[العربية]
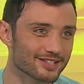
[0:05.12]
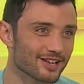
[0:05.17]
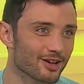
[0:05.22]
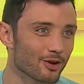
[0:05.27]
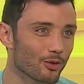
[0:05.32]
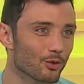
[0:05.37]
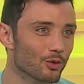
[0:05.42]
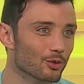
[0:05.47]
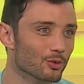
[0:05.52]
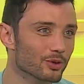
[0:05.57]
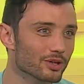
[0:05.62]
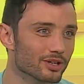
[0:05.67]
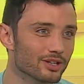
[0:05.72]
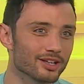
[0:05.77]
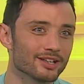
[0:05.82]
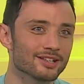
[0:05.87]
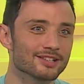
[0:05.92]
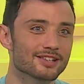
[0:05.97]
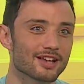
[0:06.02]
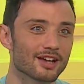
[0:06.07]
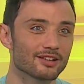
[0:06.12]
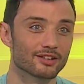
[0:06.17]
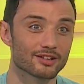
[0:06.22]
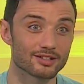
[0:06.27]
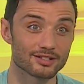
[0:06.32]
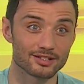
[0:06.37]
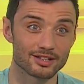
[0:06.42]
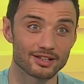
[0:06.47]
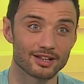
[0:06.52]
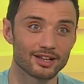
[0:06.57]
سي ان غول وين
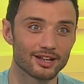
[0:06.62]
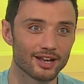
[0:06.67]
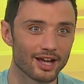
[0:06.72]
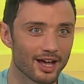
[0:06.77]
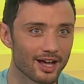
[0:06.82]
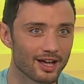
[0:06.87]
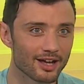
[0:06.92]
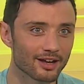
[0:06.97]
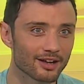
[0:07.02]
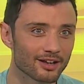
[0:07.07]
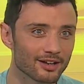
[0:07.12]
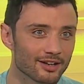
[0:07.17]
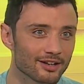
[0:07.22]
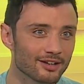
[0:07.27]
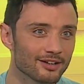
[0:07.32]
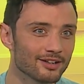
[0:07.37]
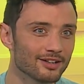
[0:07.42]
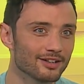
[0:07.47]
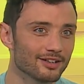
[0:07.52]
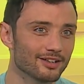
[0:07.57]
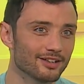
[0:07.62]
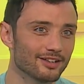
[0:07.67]
الانسان رزين عاقل